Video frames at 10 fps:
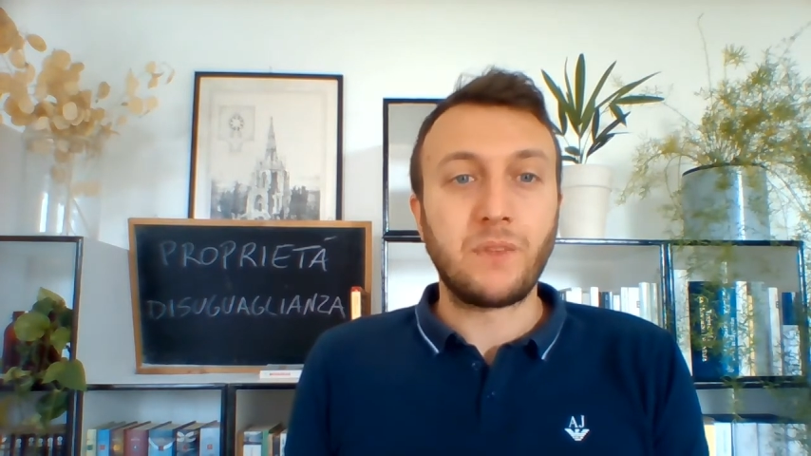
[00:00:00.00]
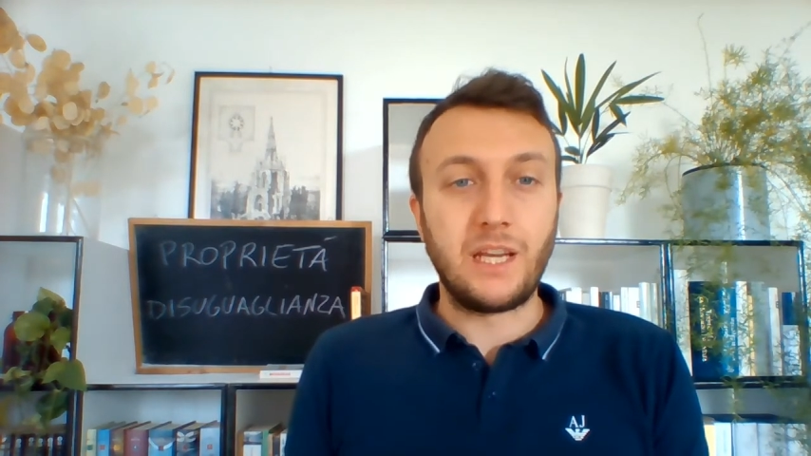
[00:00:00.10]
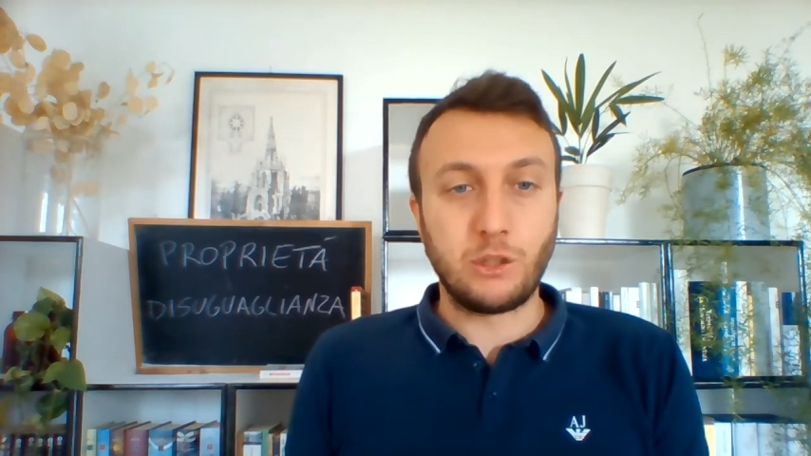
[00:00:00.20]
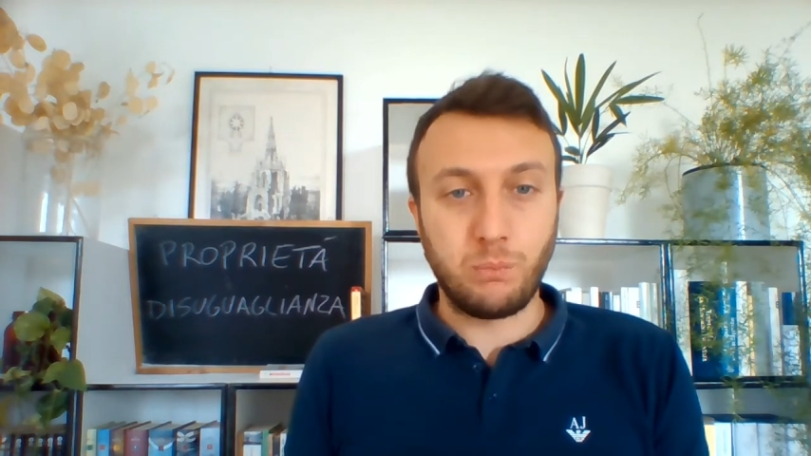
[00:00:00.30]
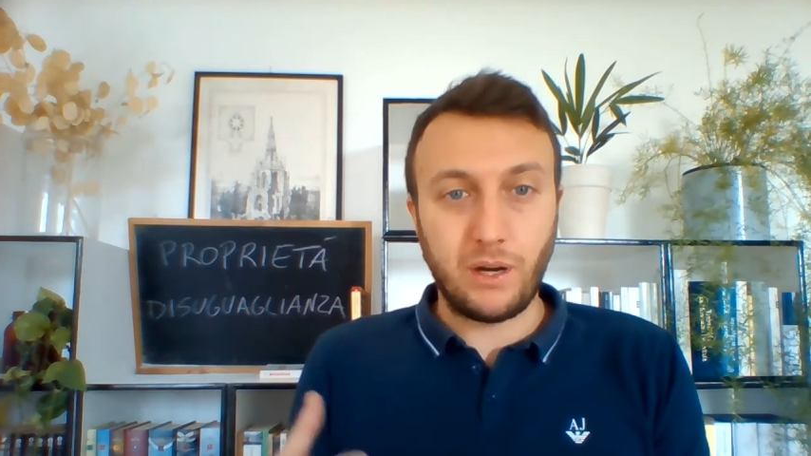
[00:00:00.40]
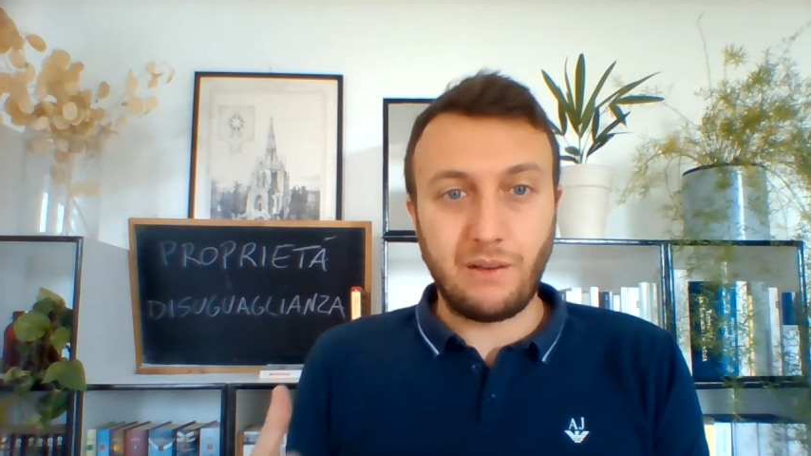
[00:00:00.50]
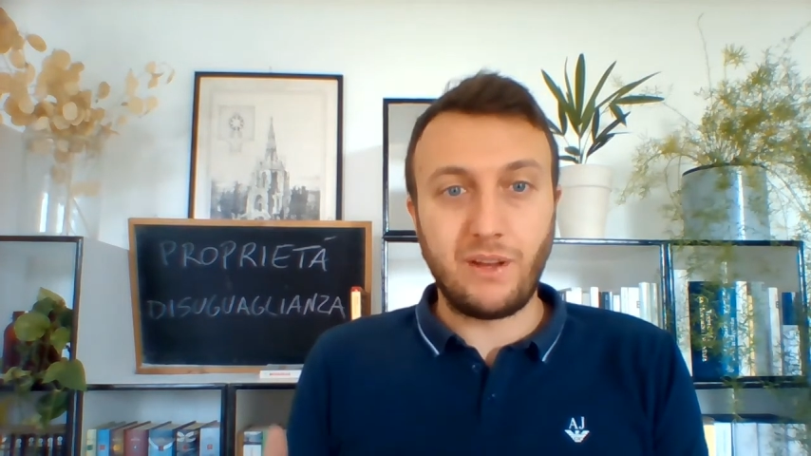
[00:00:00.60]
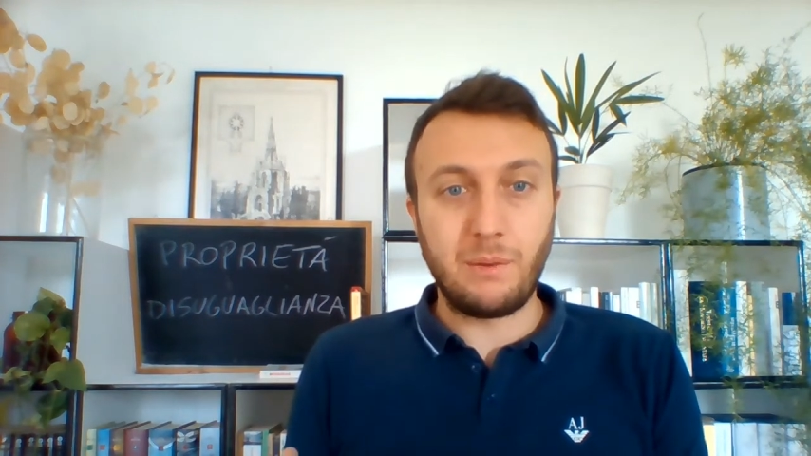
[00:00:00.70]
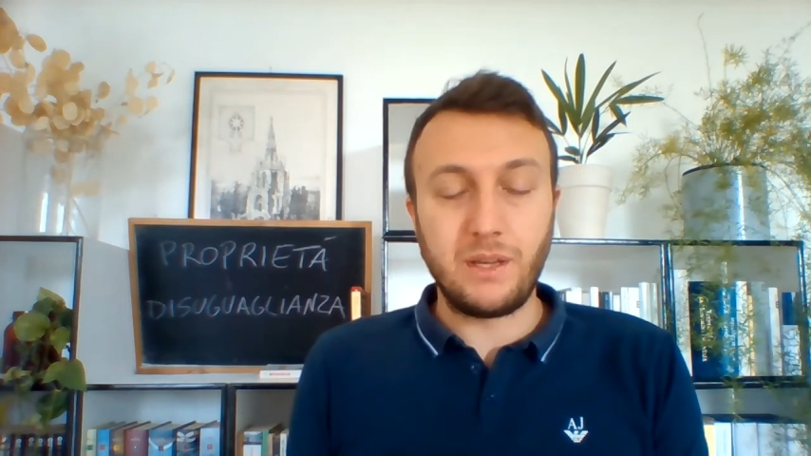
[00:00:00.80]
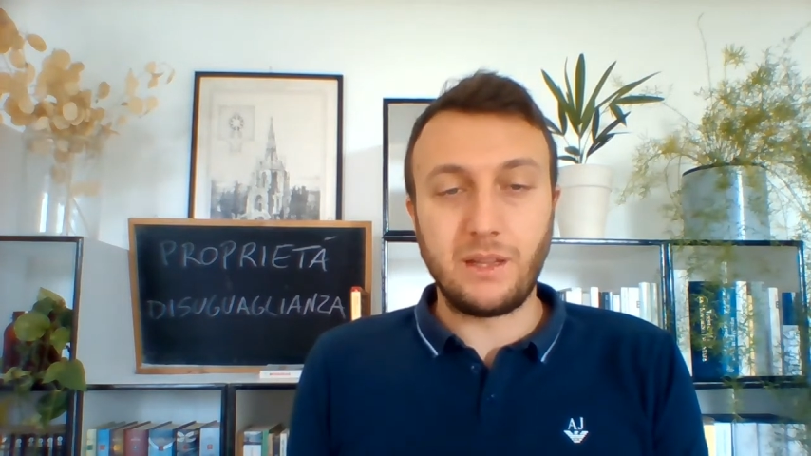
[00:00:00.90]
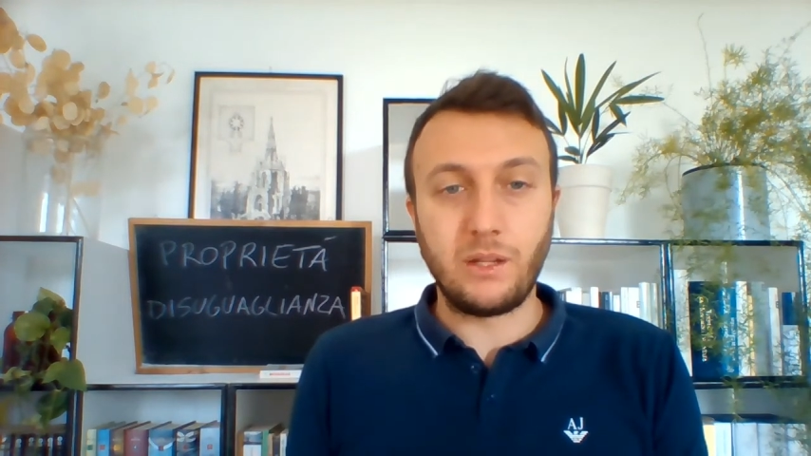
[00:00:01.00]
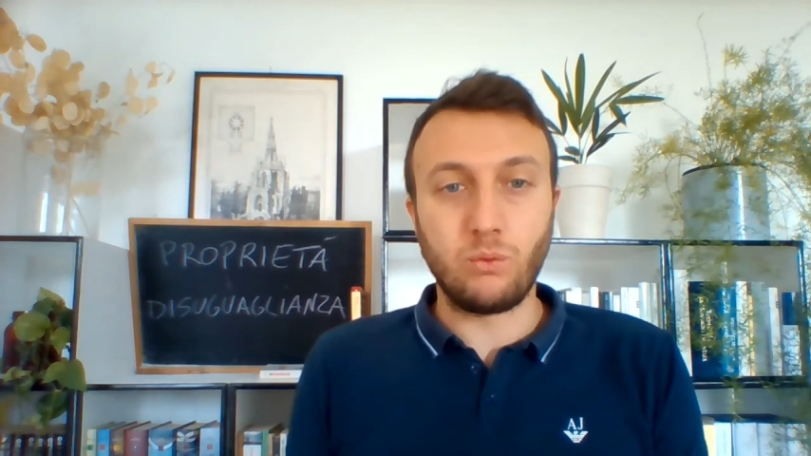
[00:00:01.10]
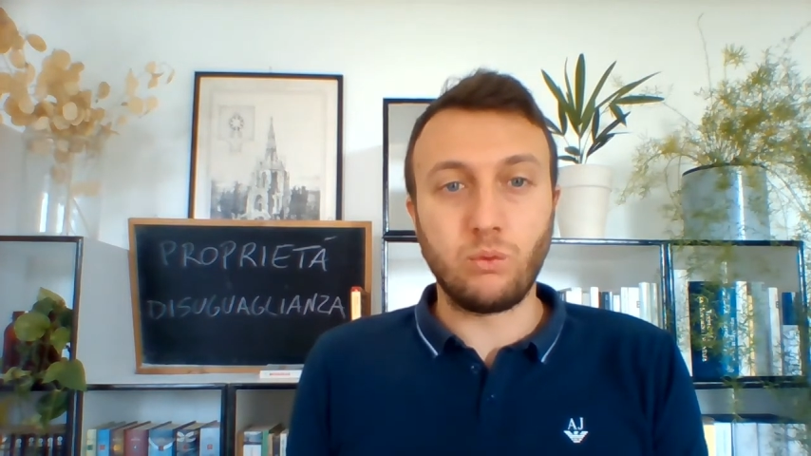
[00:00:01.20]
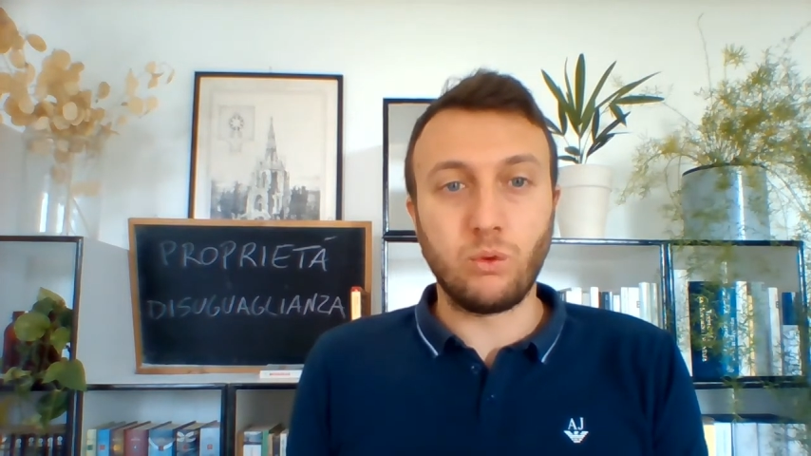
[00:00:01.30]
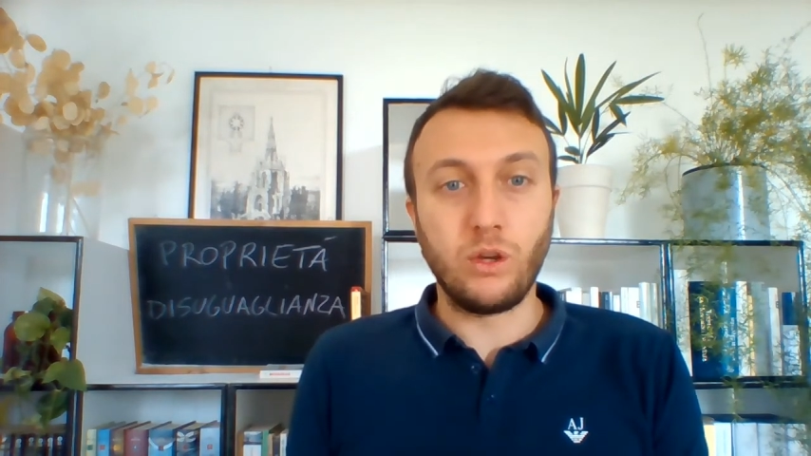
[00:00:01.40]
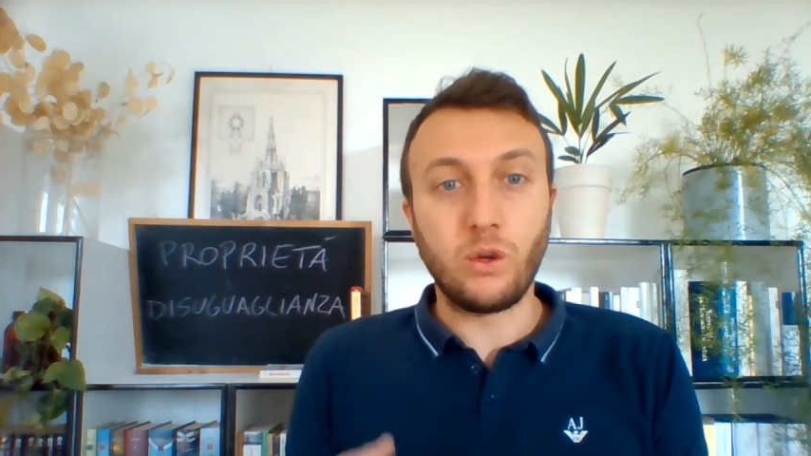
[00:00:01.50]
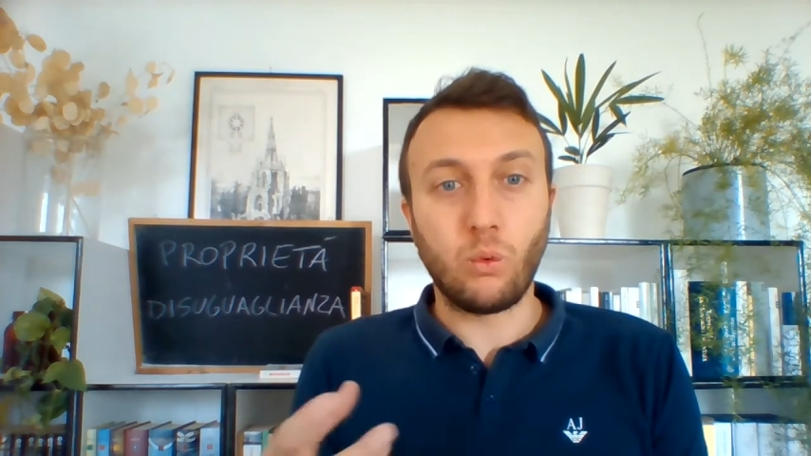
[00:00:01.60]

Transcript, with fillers: esporrà veramente tutto il